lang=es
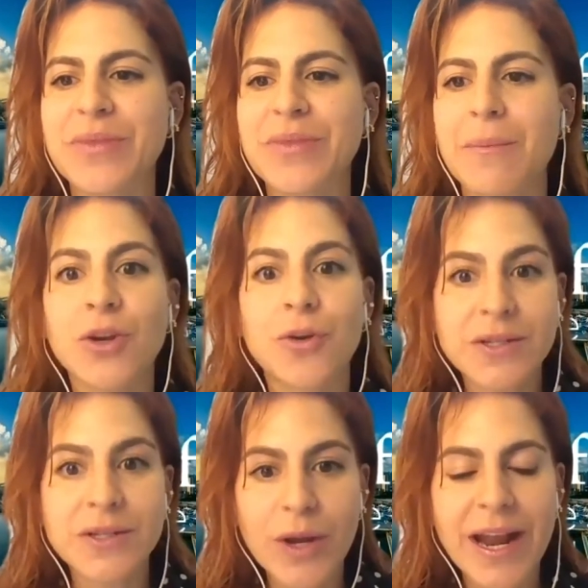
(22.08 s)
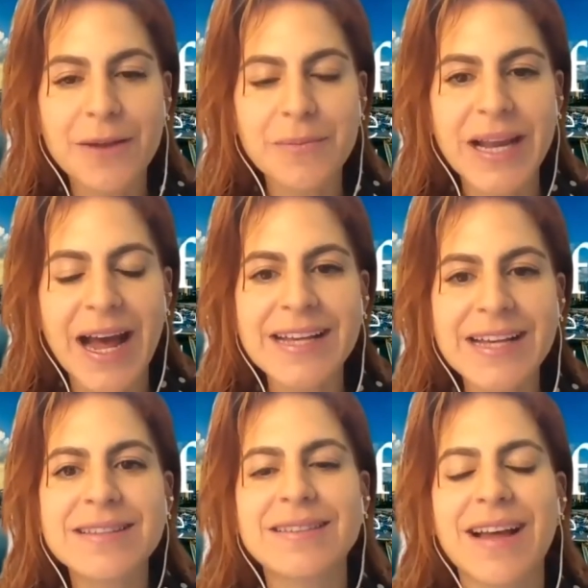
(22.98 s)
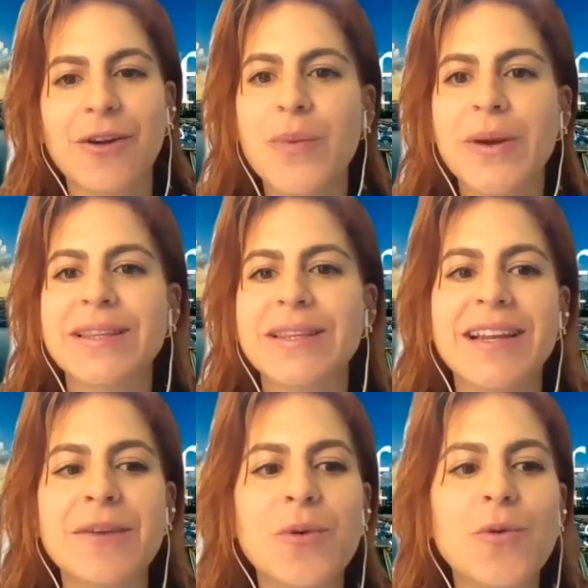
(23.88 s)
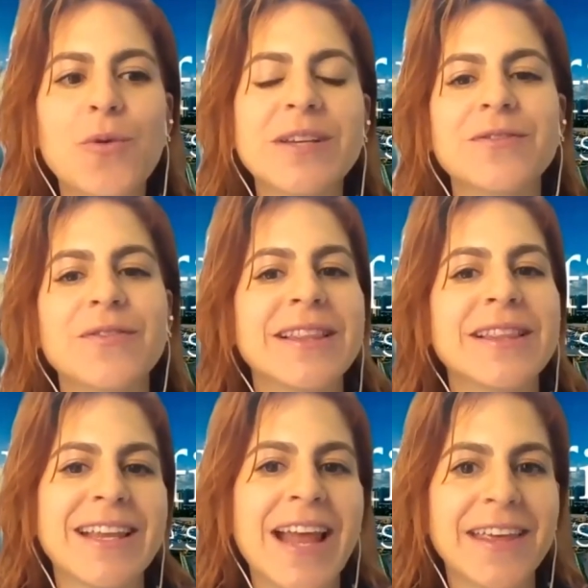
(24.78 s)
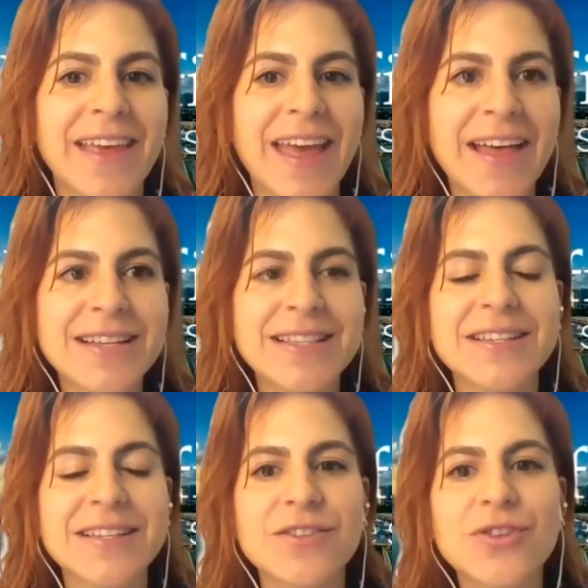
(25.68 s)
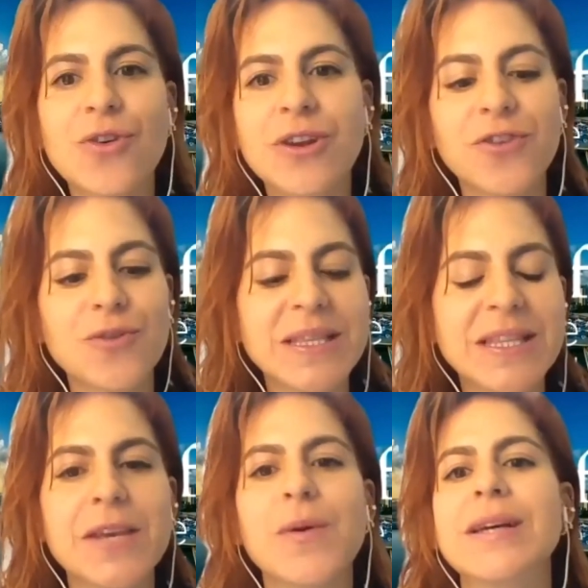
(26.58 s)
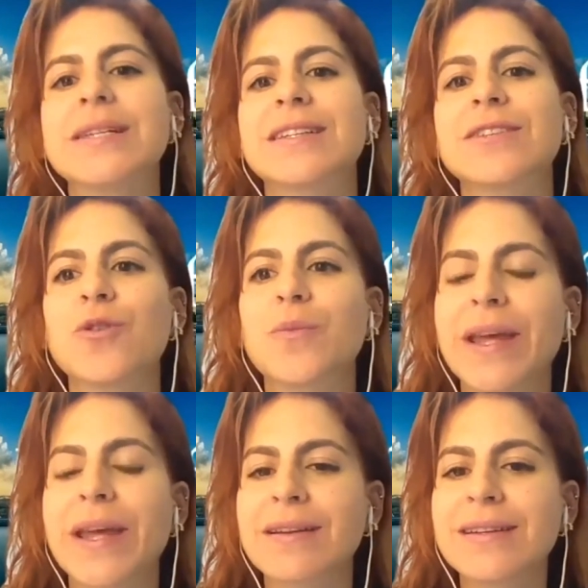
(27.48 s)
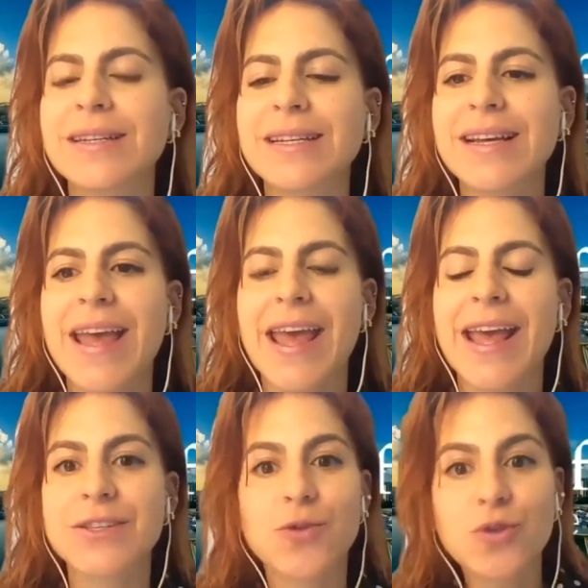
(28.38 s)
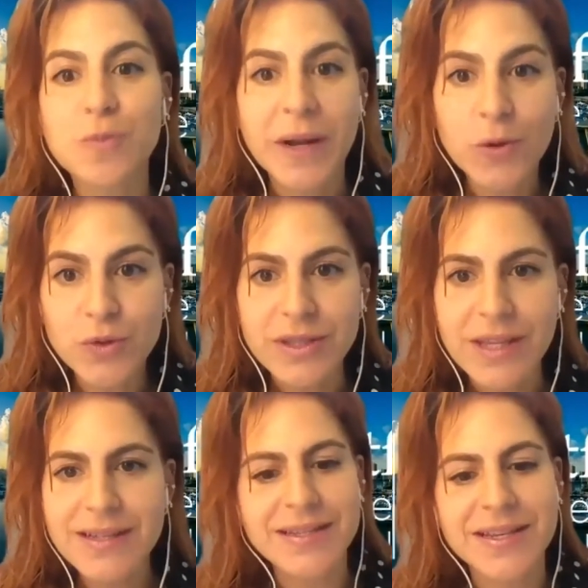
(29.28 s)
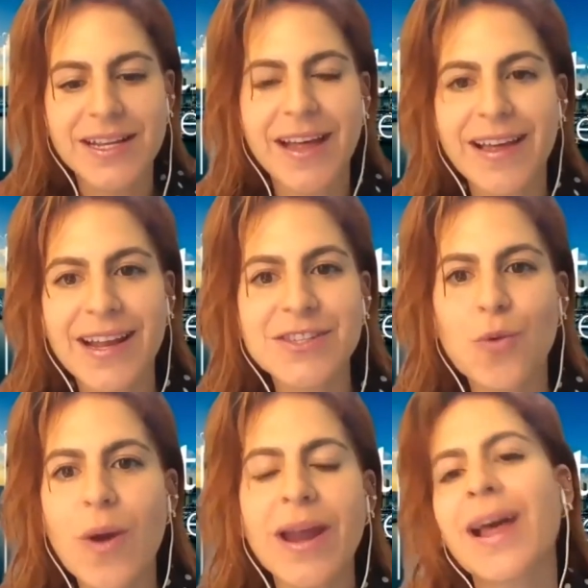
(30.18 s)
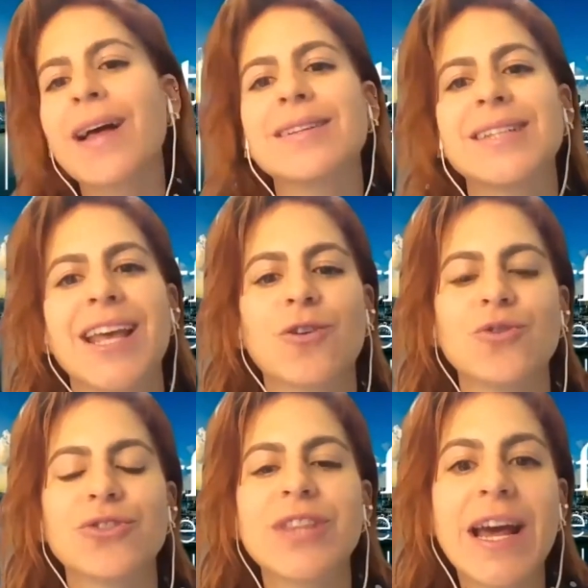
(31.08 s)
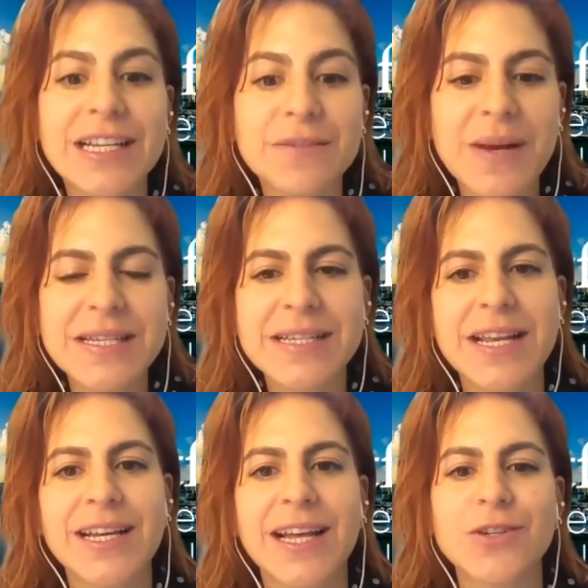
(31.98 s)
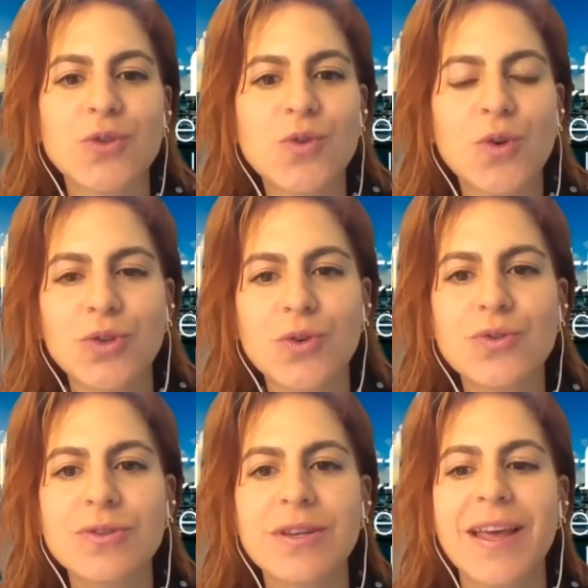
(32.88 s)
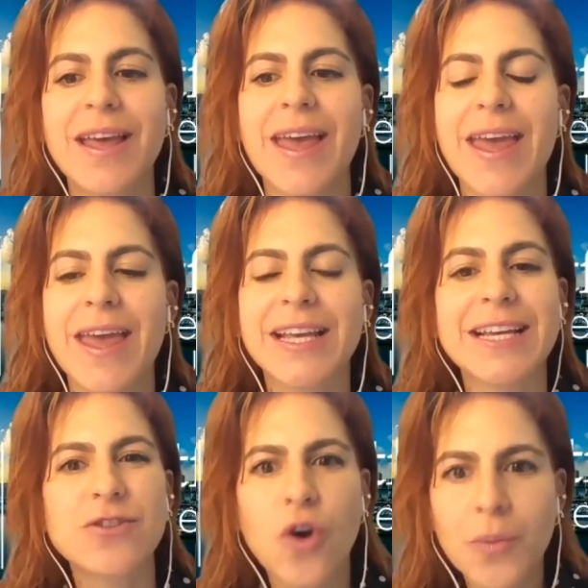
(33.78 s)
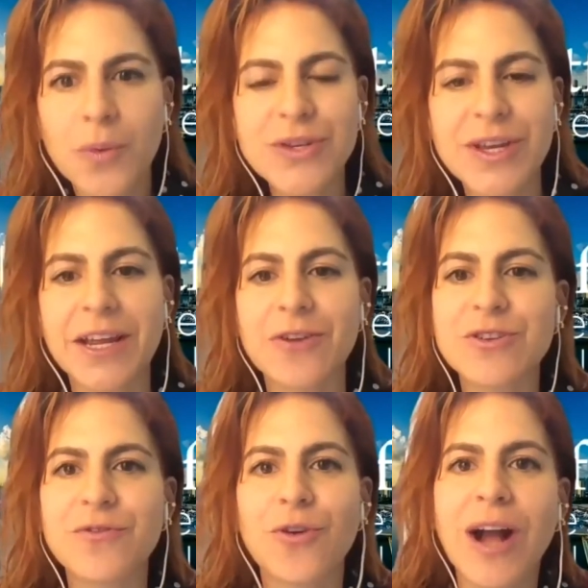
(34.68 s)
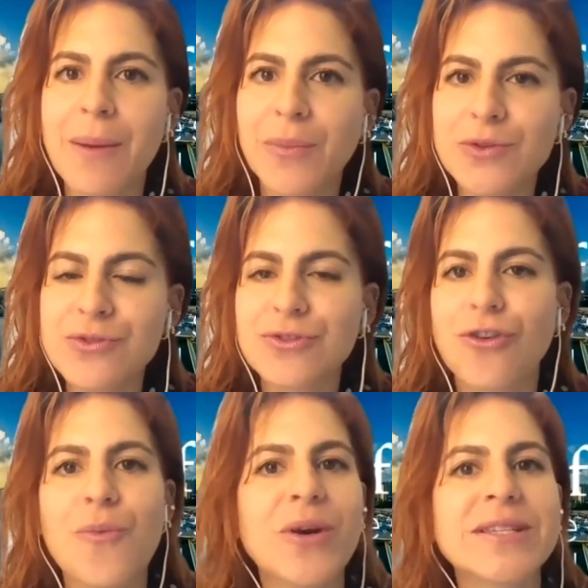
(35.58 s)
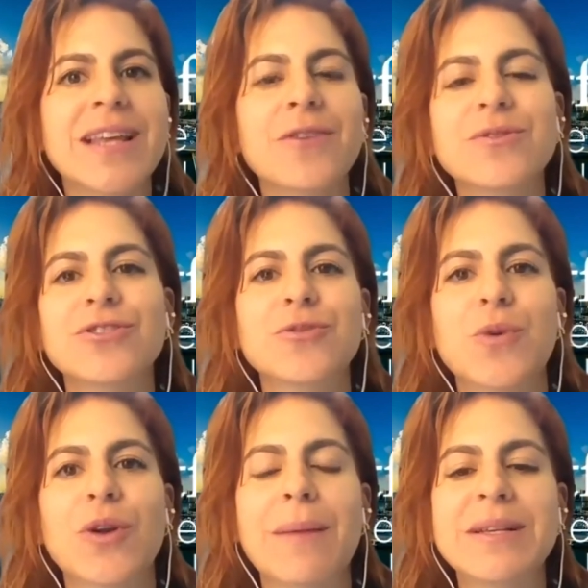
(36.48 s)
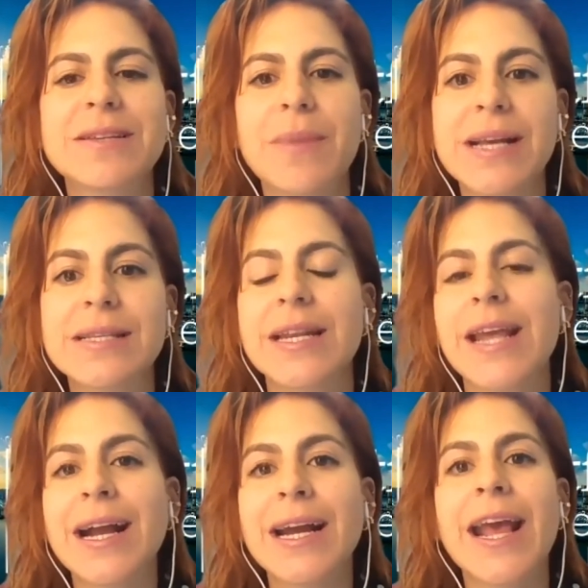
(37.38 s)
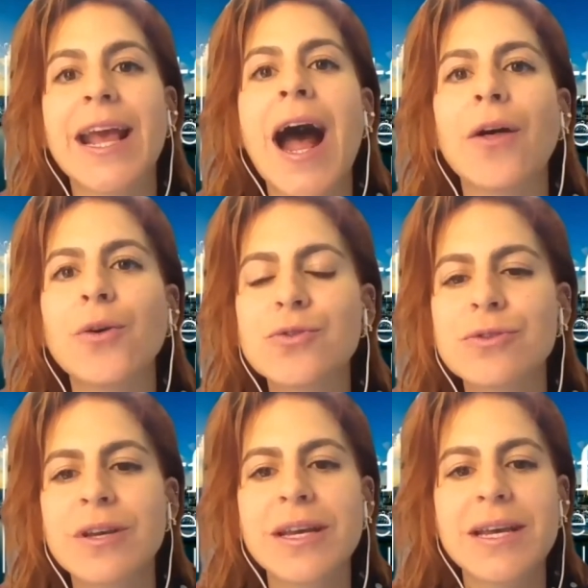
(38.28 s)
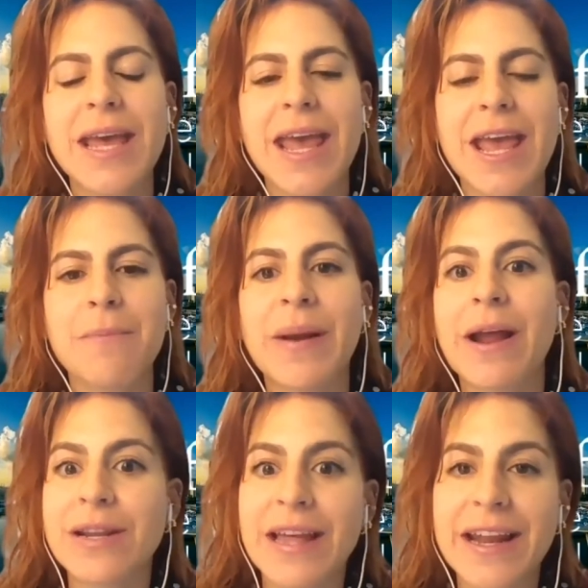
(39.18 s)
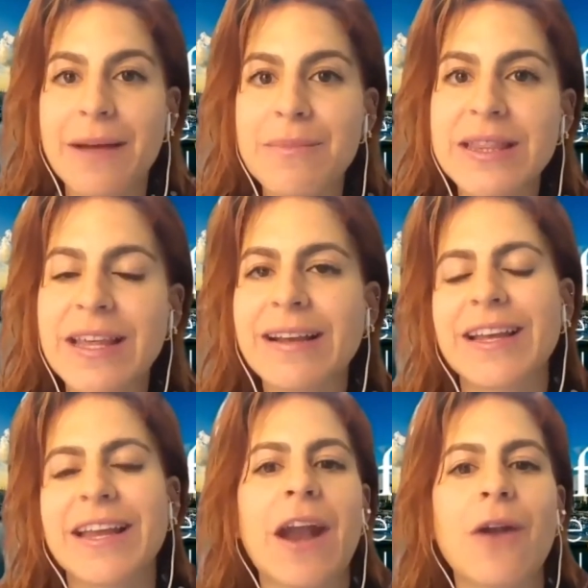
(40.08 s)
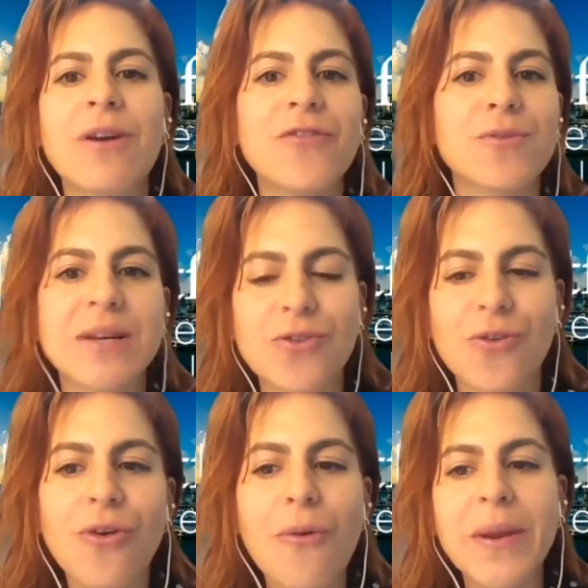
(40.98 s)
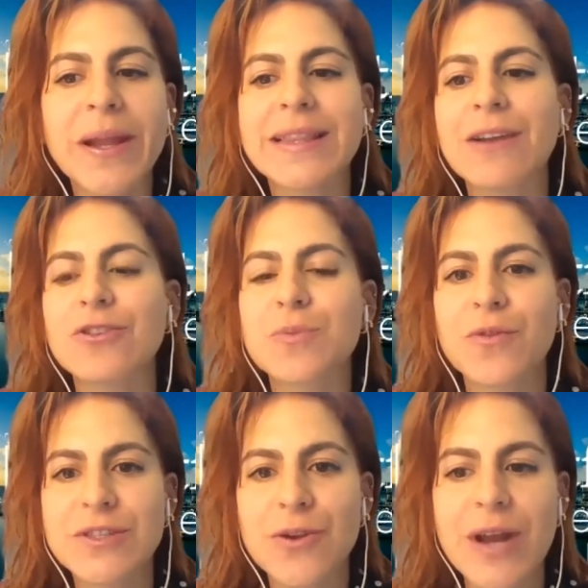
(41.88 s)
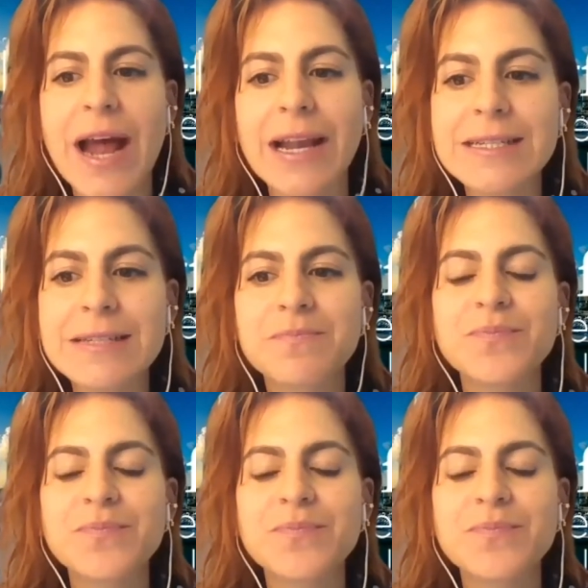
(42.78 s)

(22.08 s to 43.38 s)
mi nombre es Julián Arbeláez, hago parte del equipo Westfield y la idea de esta sesión informativa es resolver sus preguntas acerca de la escuela, contarles más acerca de nosotros eh, qué somos, en qué nos enfocamos, cómo están nuestros programas de maestría creados eh, para verdaderamente generar una formación completa a los profesionales.